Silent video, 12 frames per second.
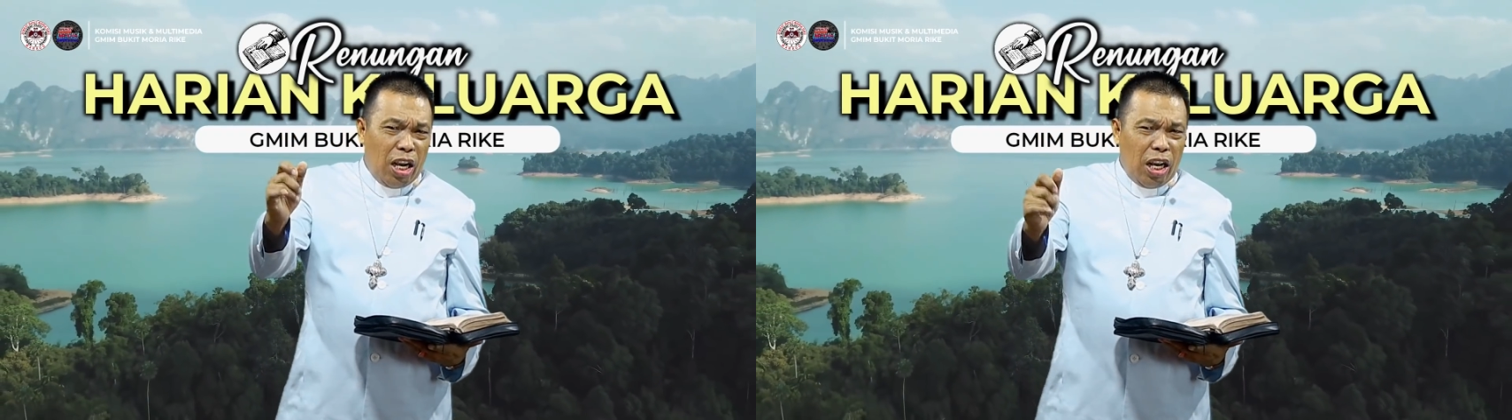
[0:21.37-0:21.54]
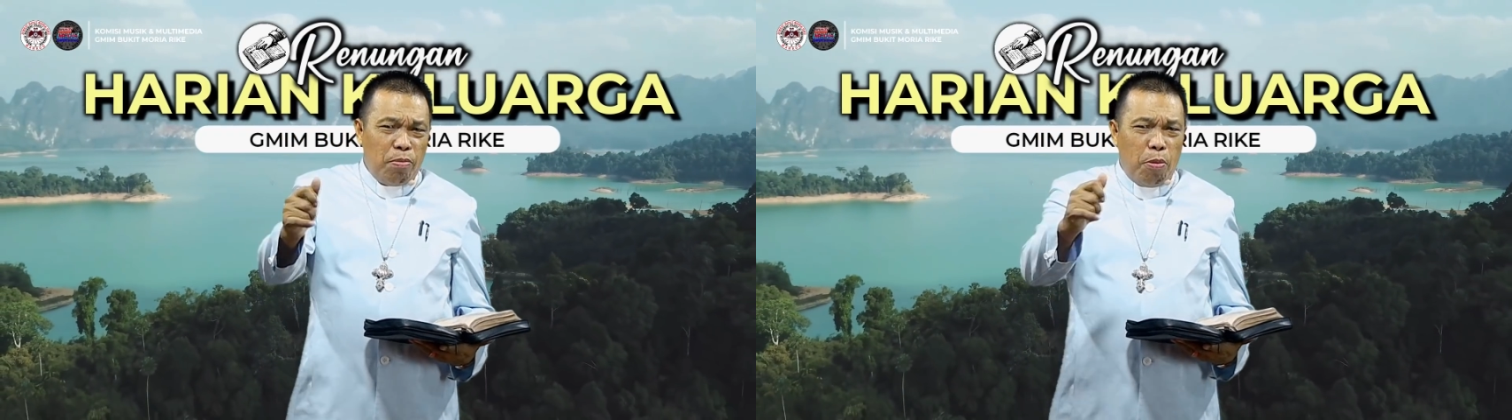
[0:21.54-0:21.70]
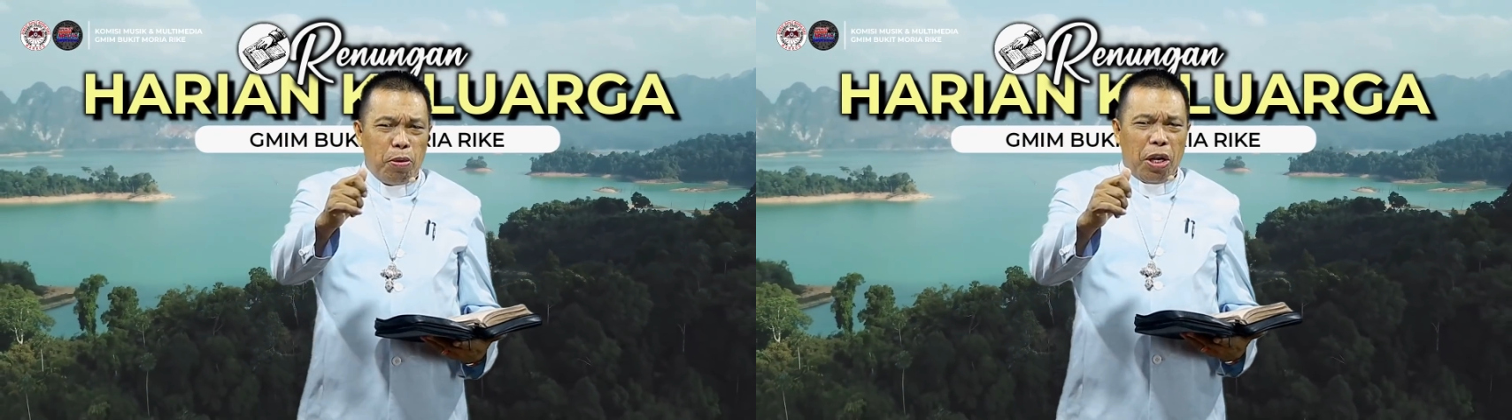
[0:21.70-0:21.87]

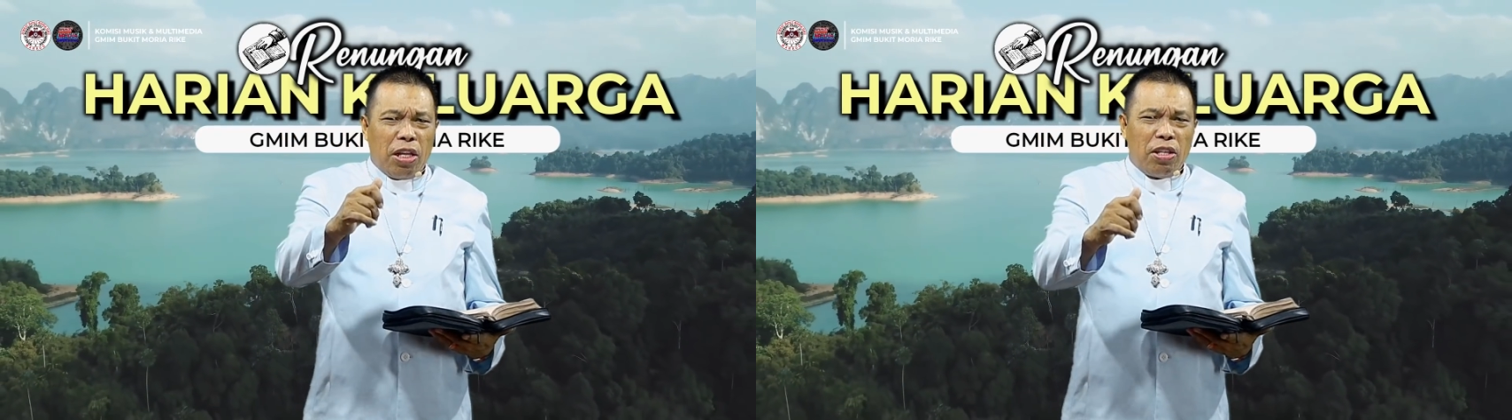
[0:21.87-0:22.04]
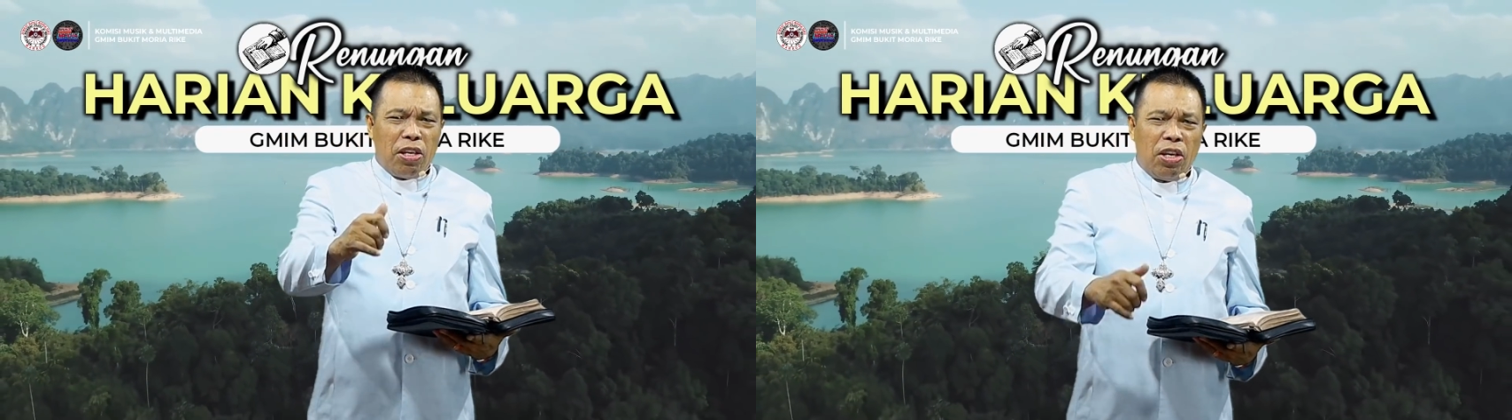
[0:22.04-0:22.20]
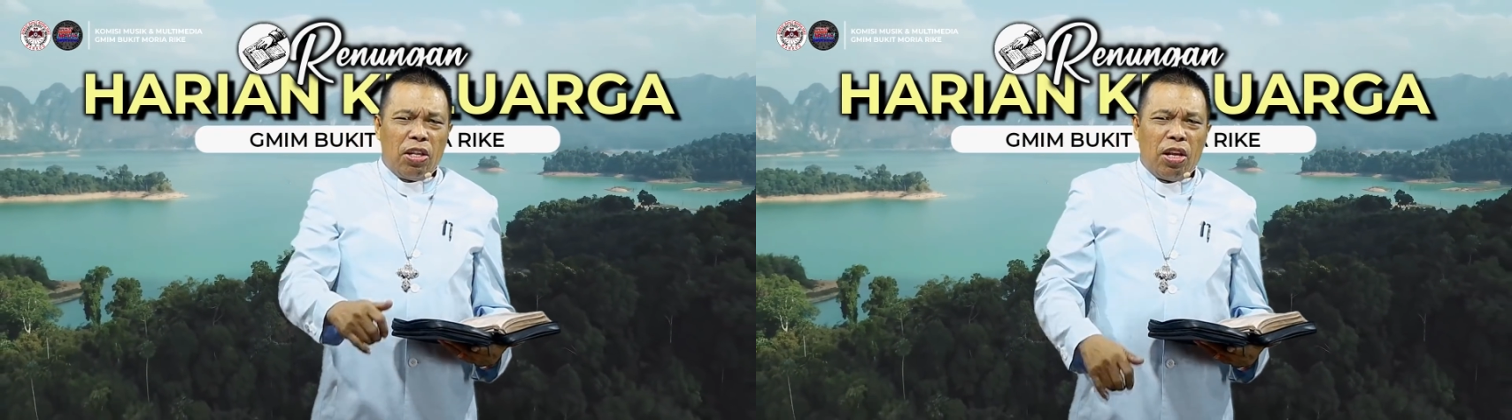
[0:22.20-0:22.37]
akan
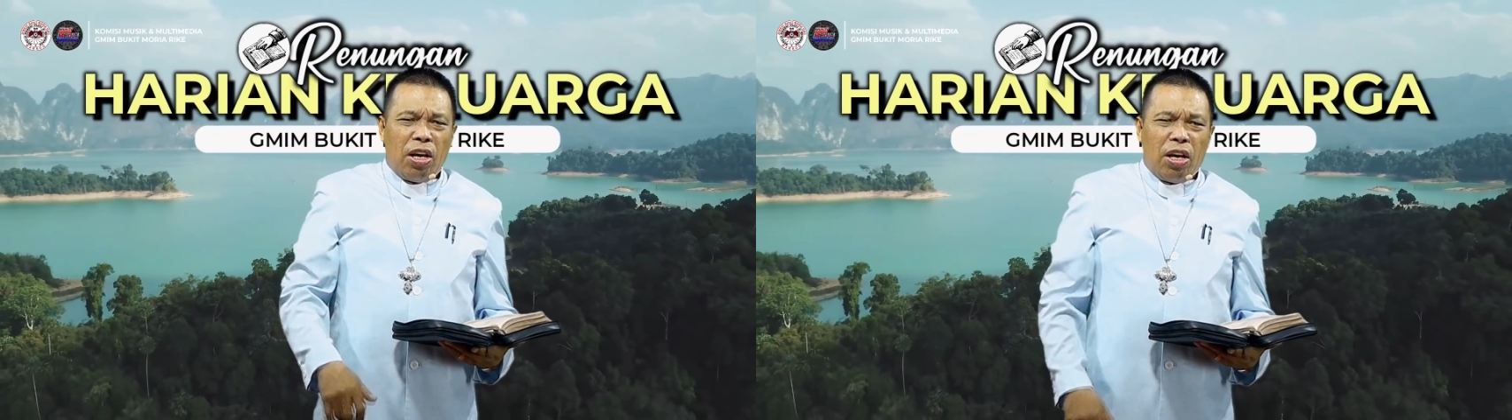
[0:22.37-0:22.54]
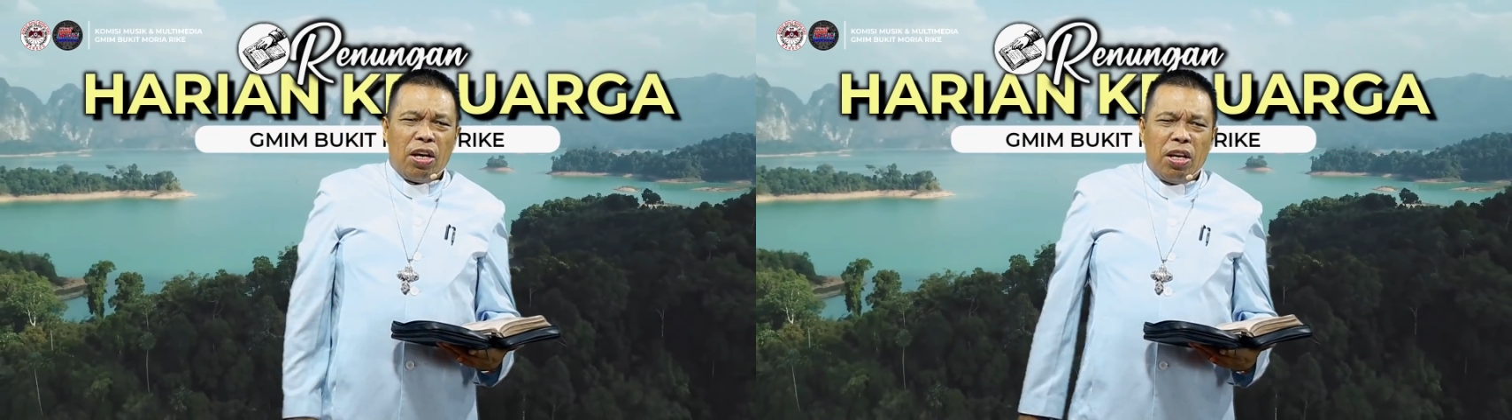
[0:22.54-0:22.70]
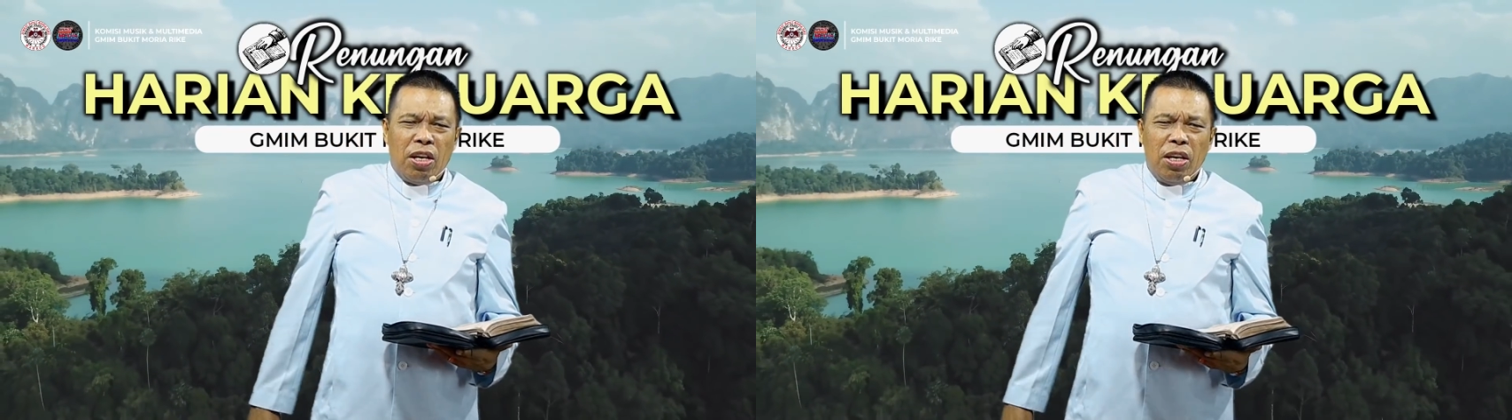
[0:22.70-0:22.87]
memberkati
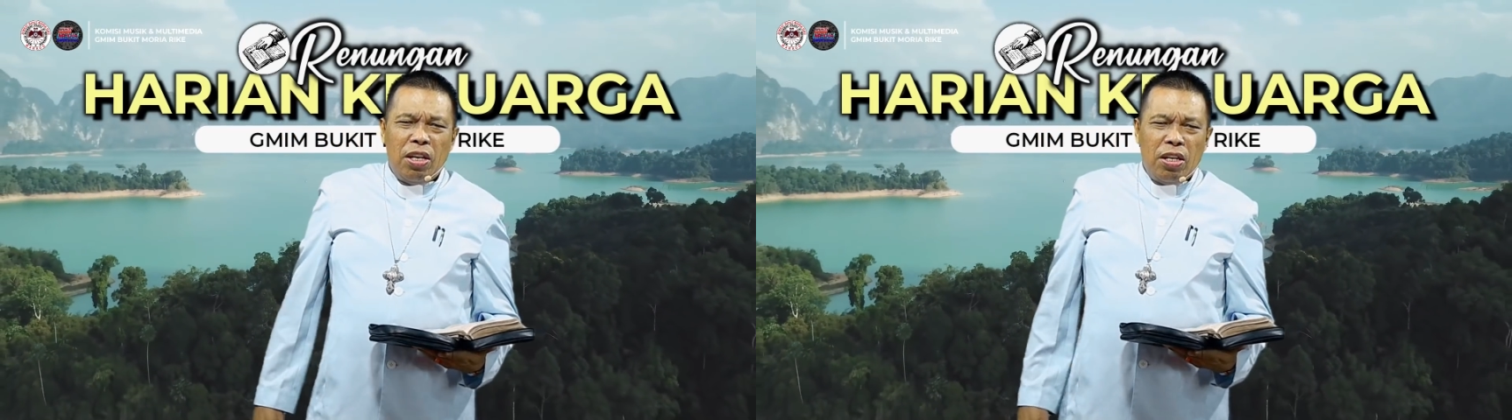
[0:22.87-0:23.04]
kita